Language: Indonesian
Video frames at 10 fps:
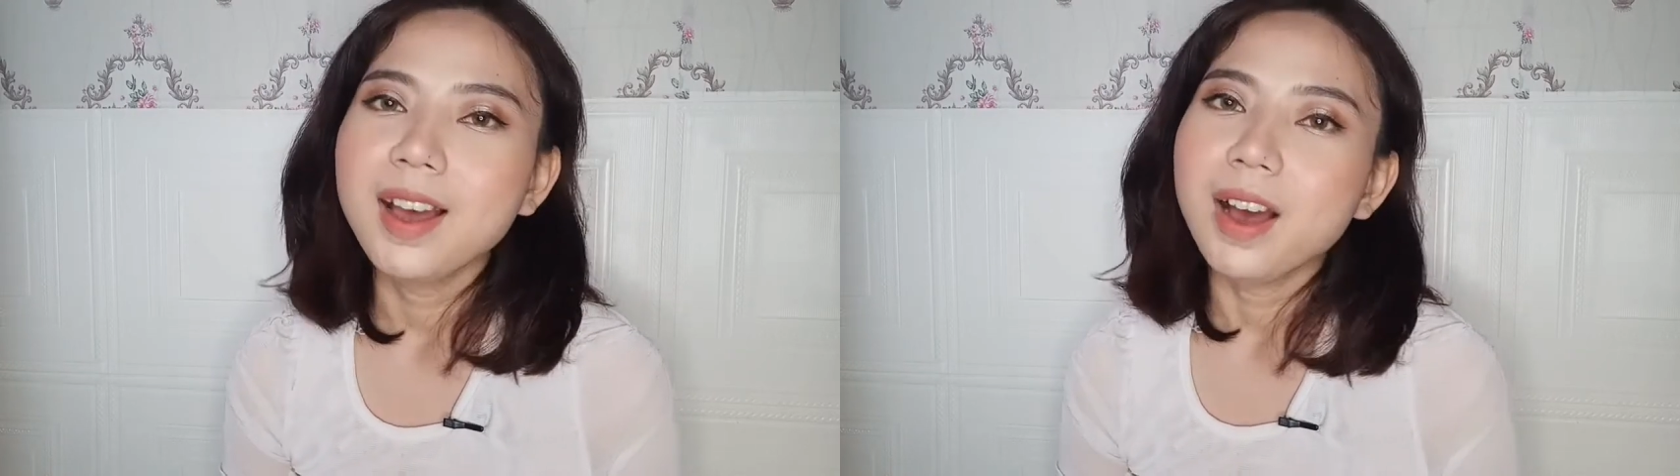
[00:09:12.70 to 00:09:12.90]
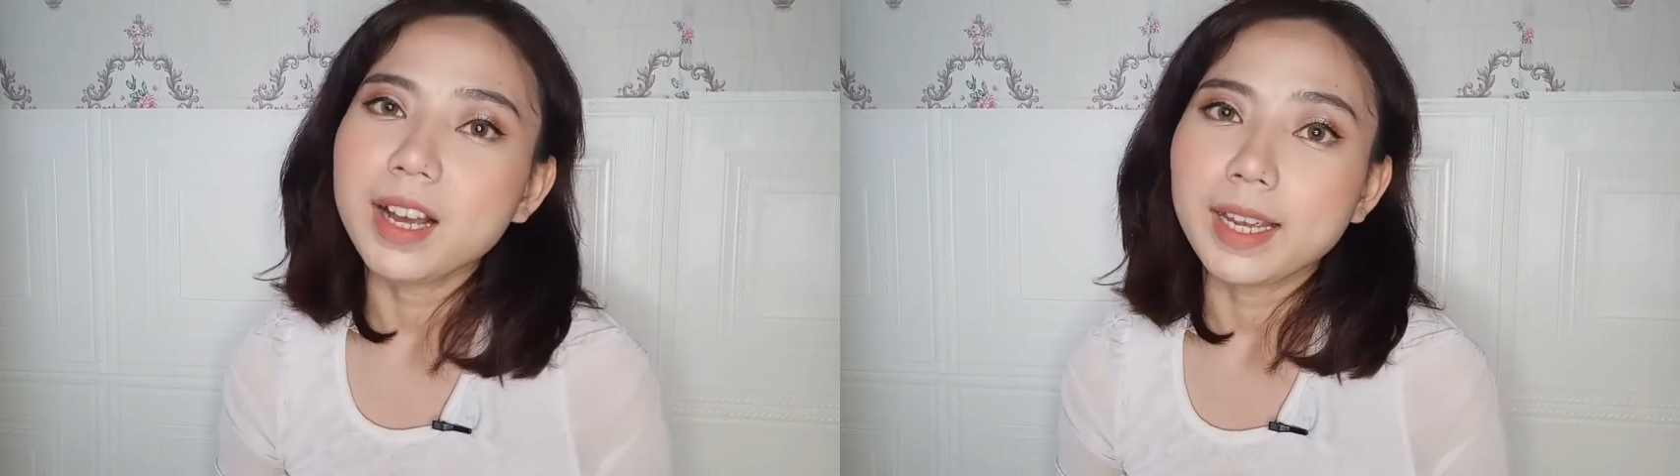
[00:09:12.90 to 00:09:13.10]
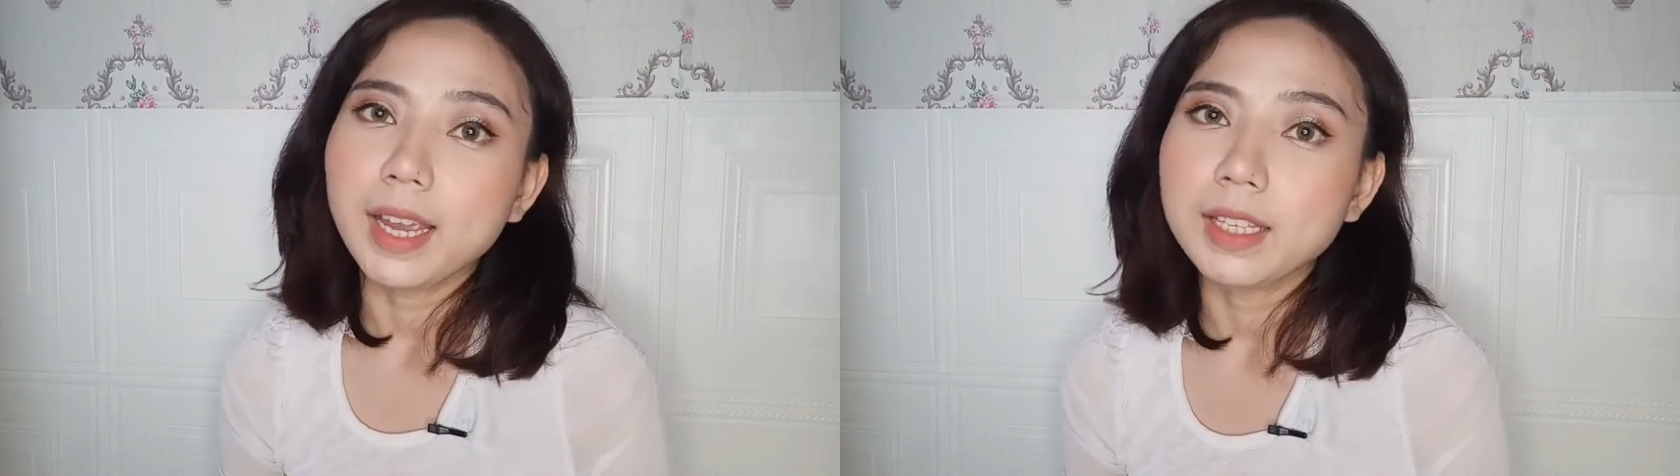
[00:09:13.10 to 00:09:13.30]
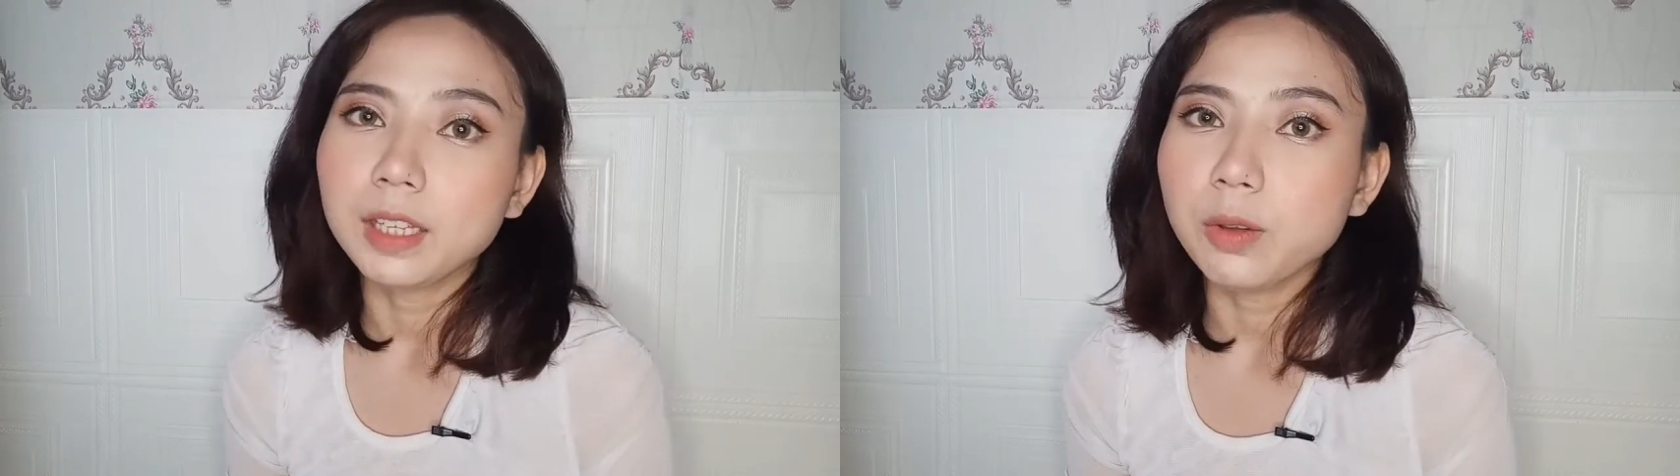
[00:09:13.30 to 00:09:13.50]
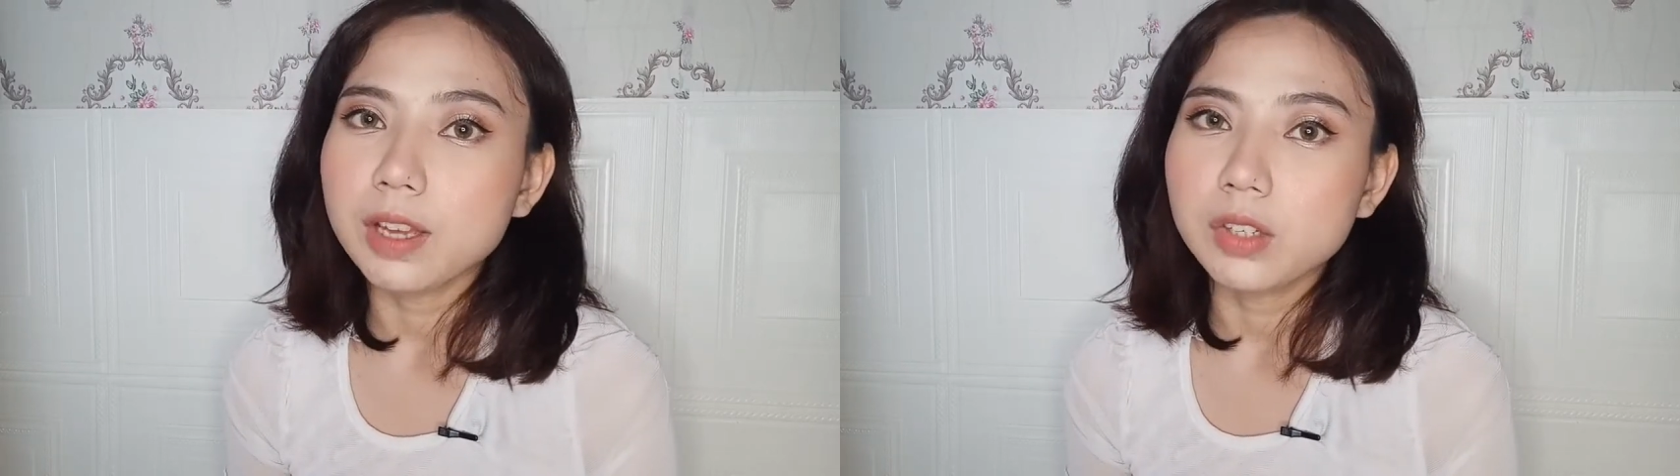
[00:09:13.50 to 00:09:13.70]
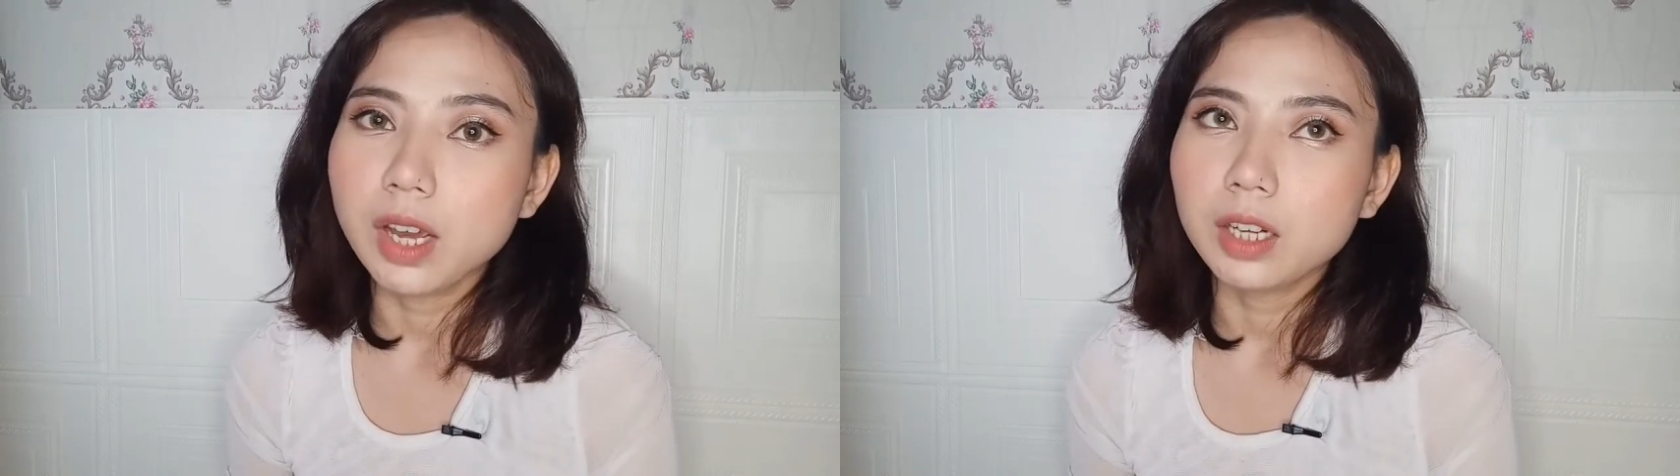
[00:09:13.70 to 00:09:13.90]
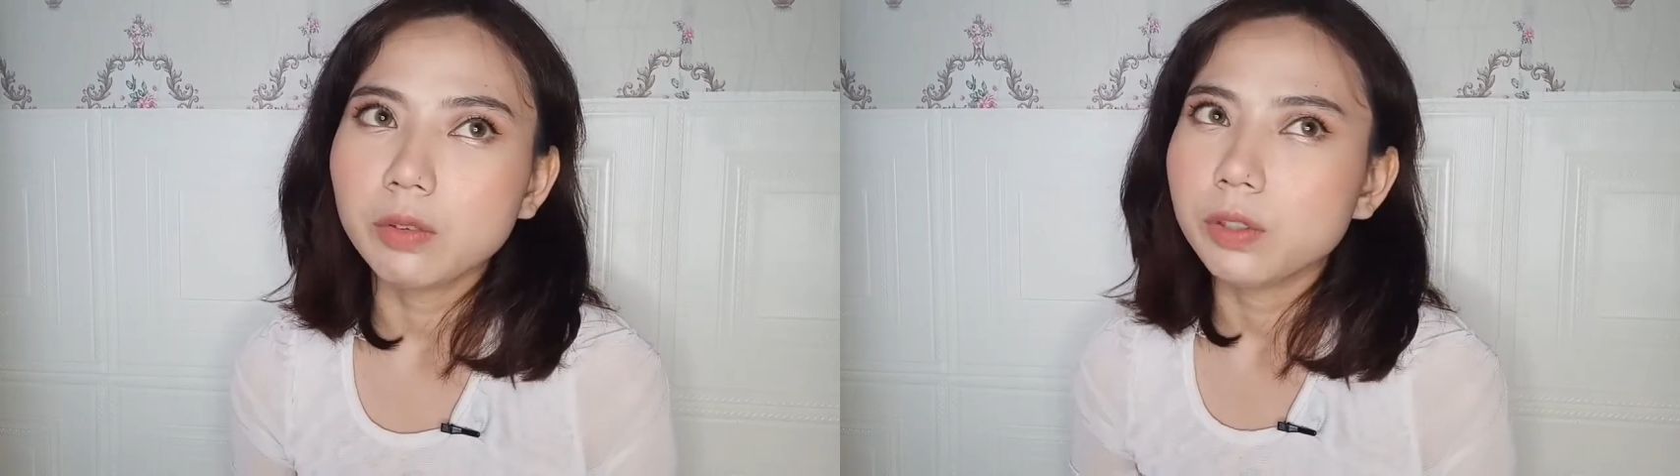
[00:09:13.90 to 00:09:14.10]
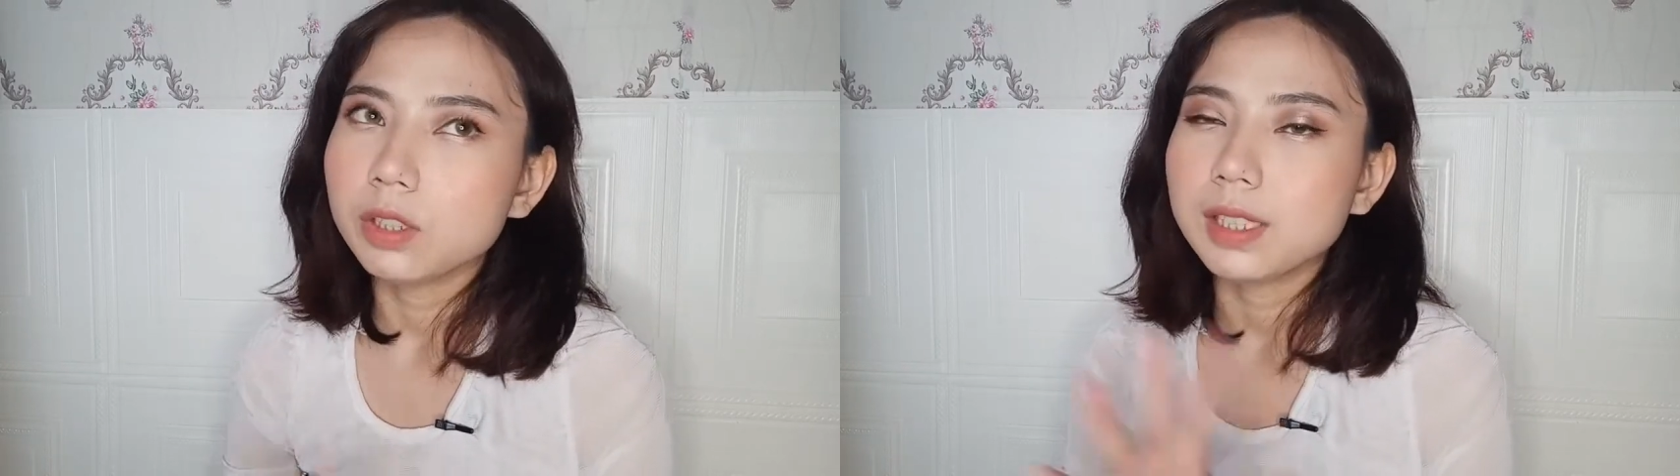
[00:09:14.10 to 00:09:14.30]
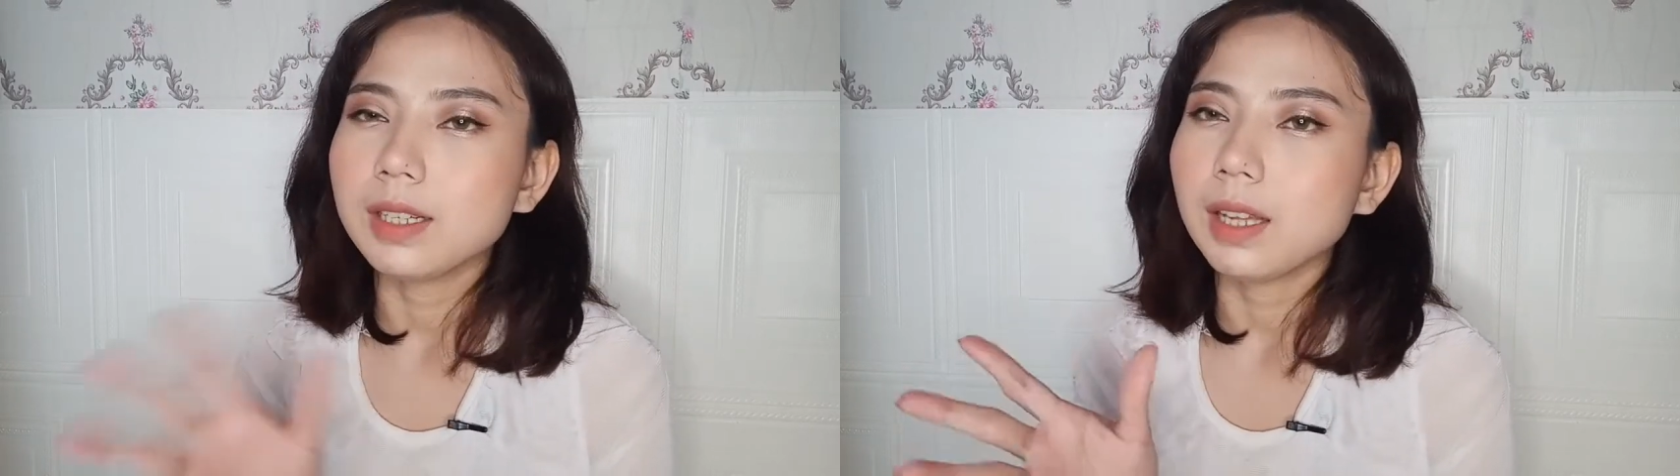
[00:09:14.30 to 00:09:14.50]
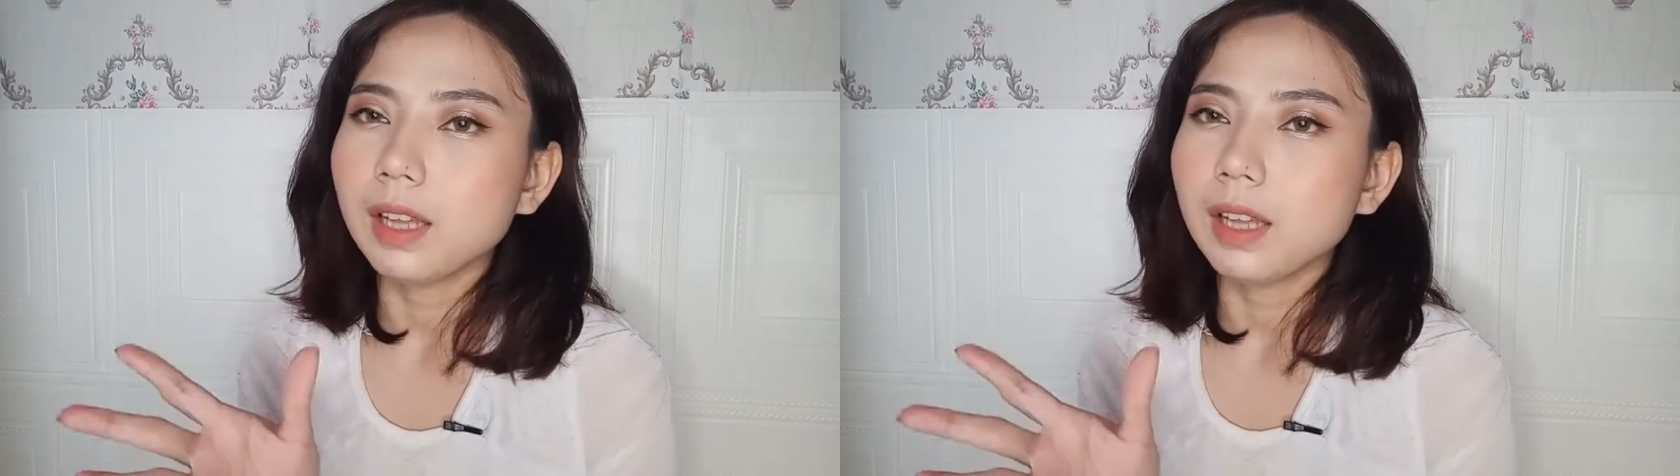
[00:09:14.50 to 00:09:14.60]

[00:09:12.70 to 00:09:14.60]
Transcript: Oke, okay, kayaknya itu aja review singkat